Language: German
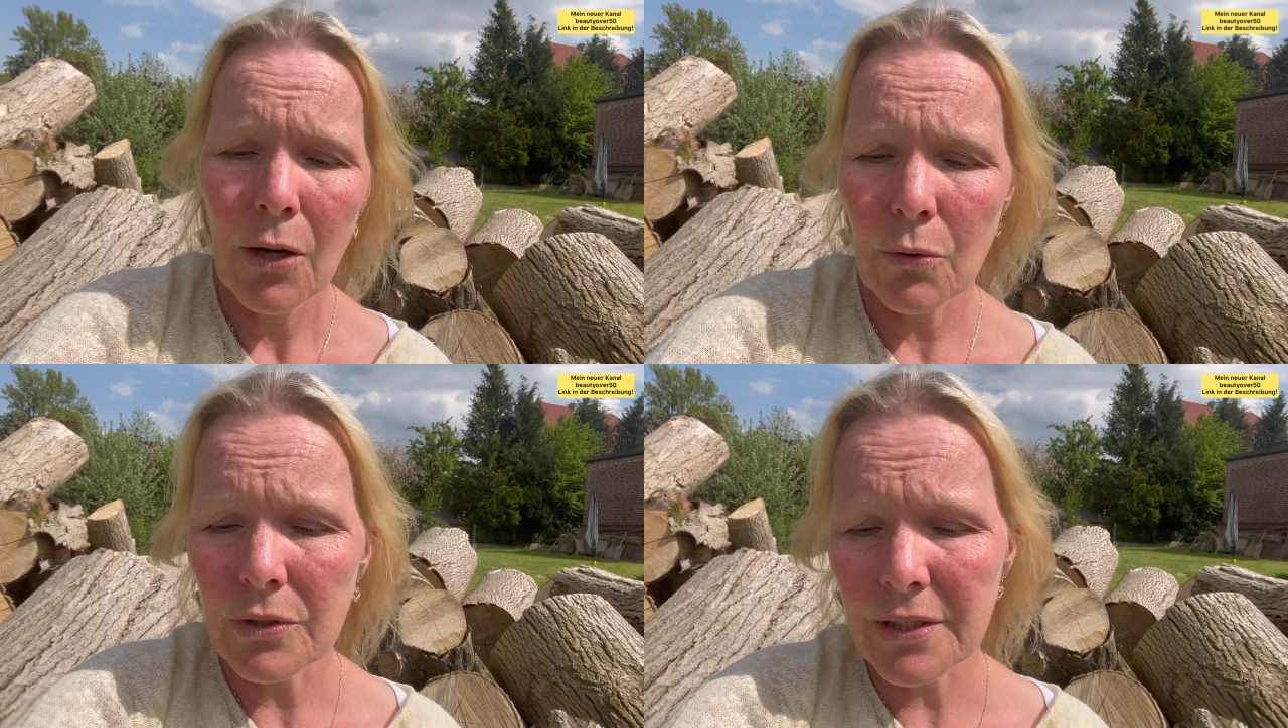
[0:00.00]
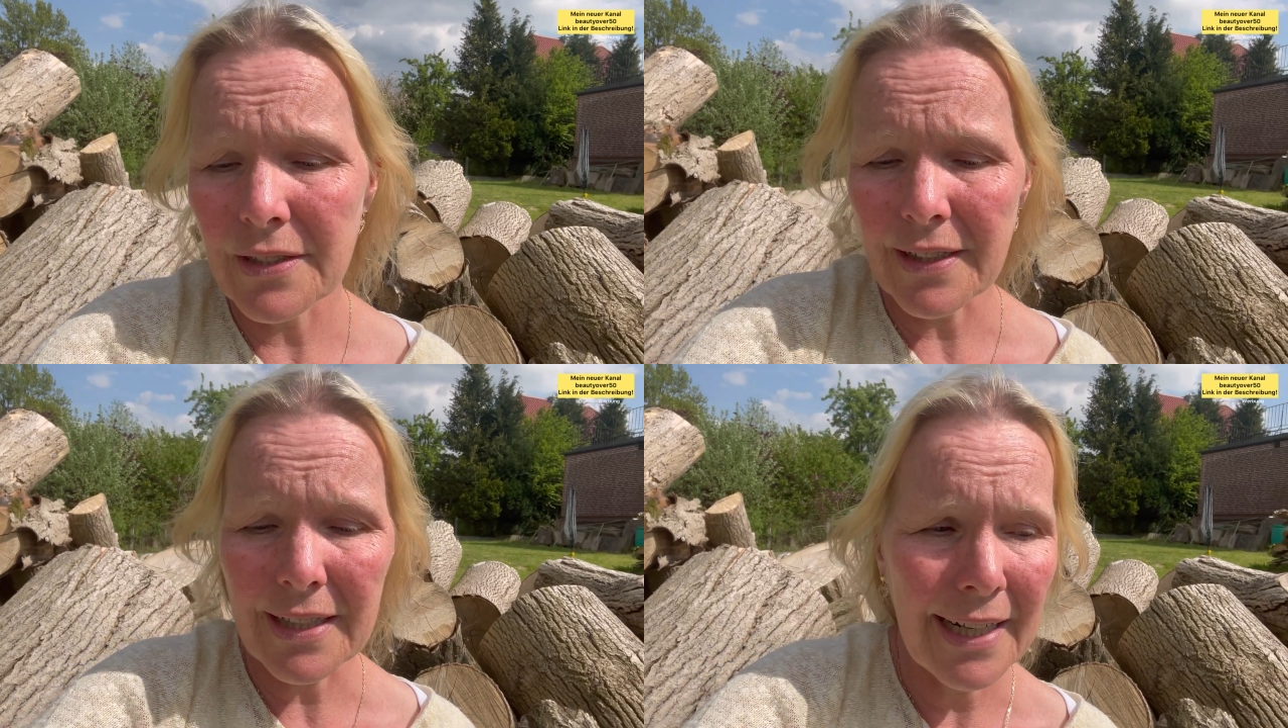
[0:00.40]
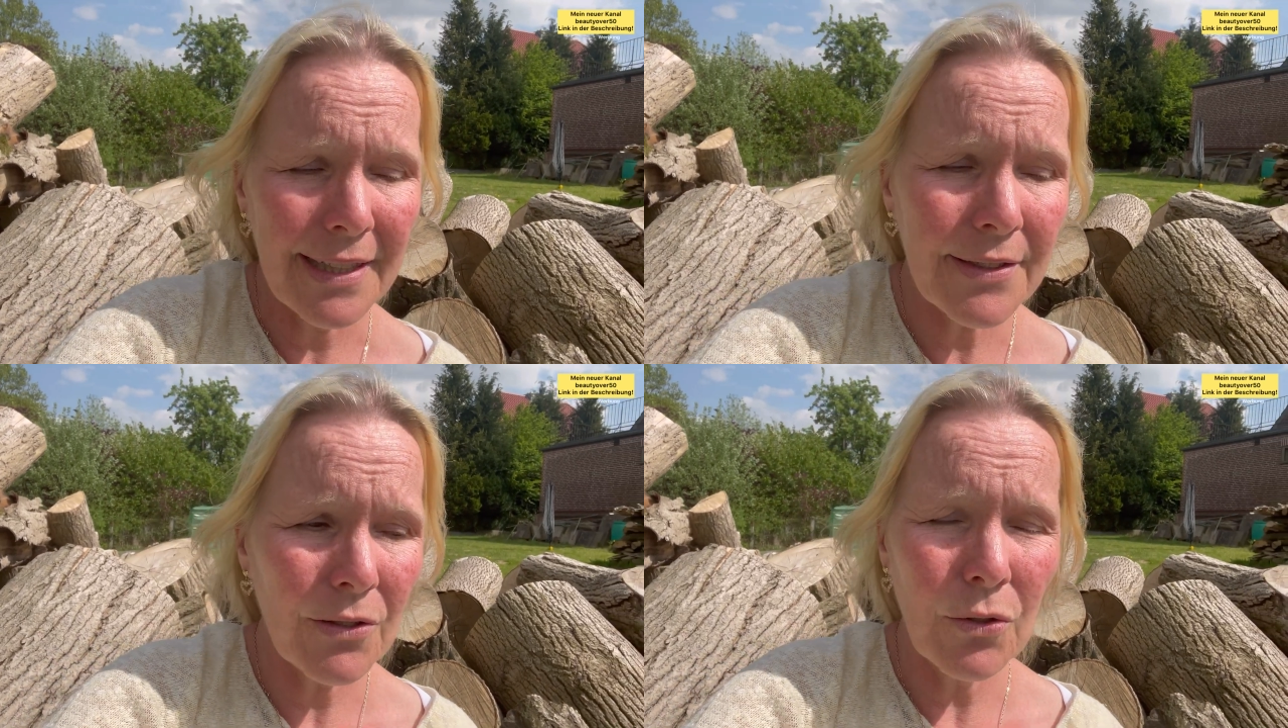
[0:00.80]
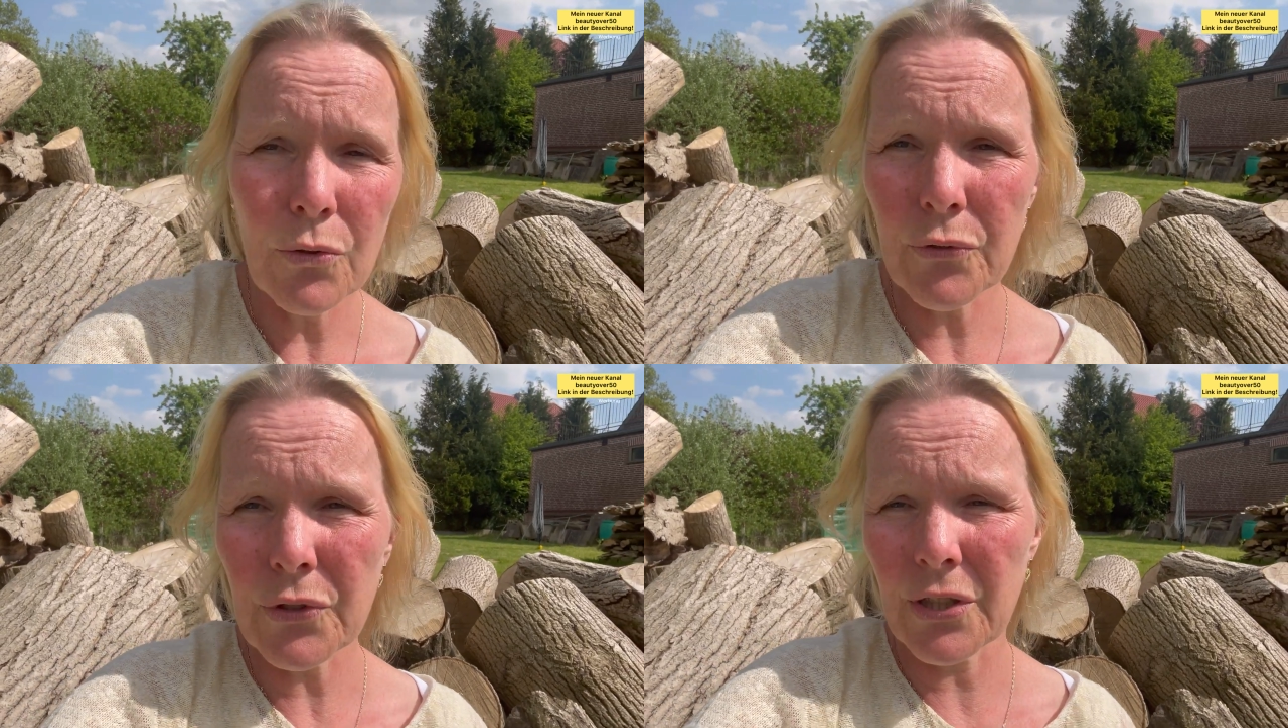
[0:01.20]
und dieser kalte
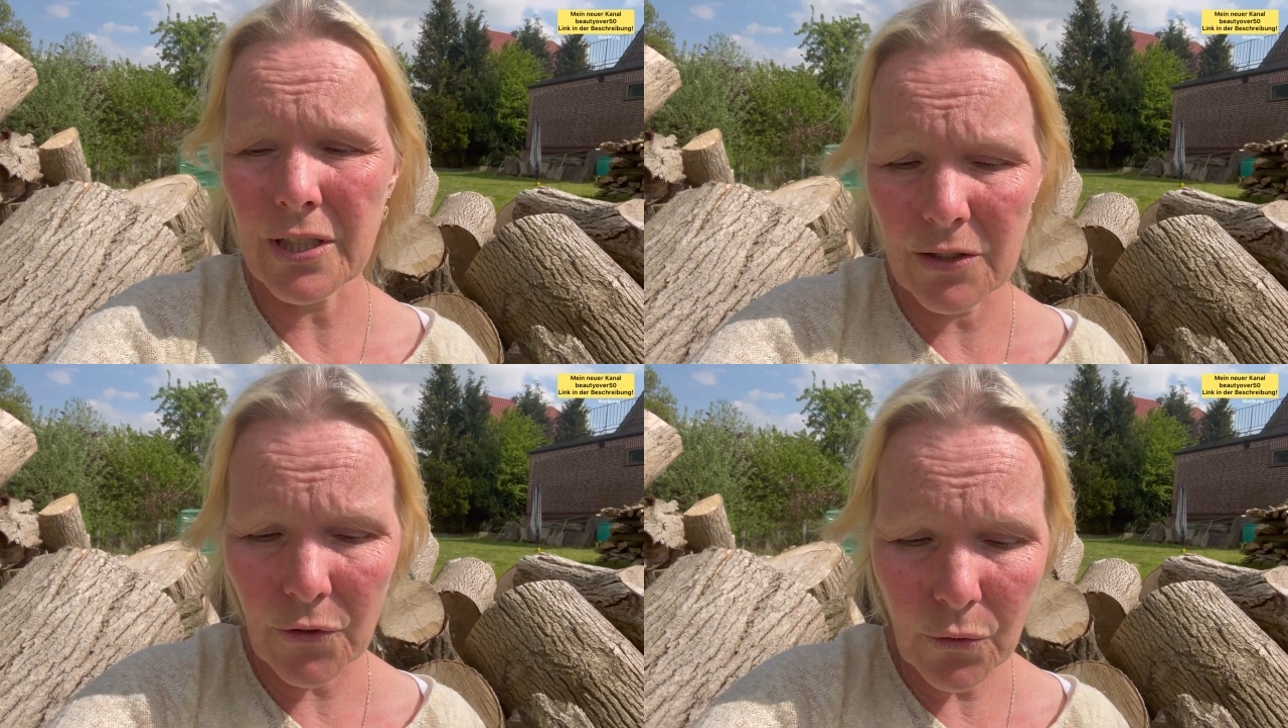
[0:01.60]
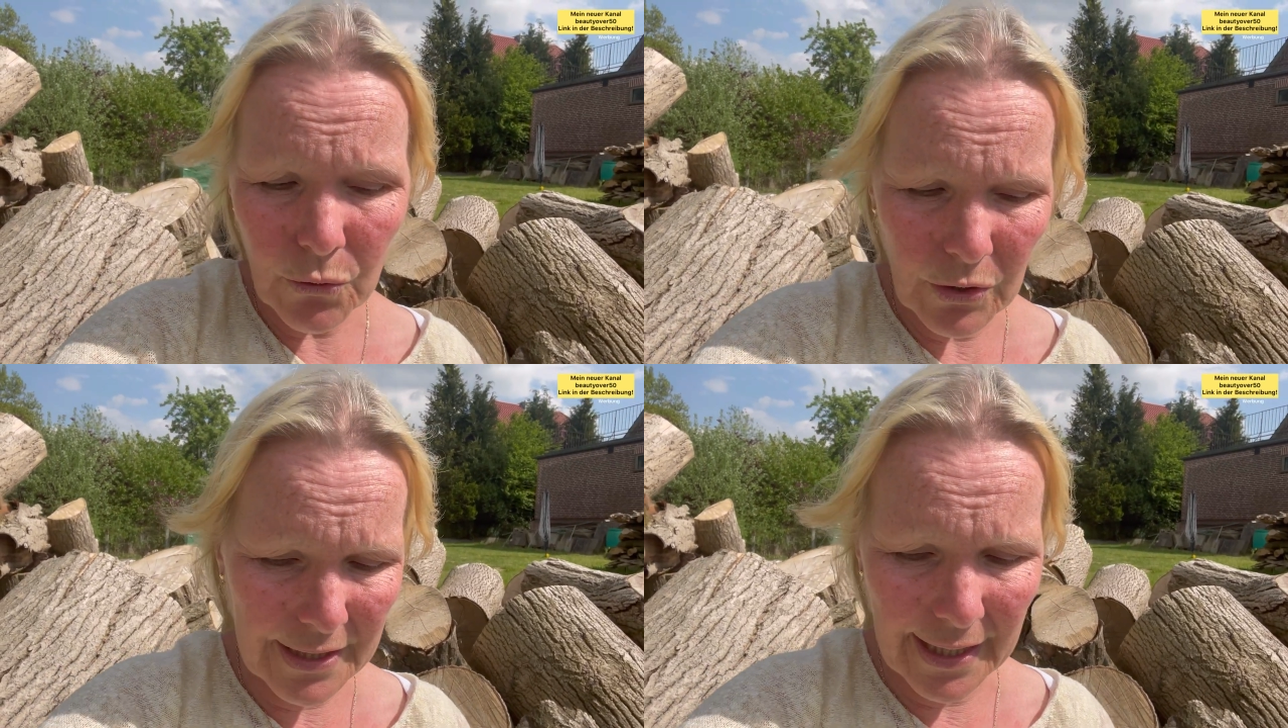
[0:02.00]
Luftzug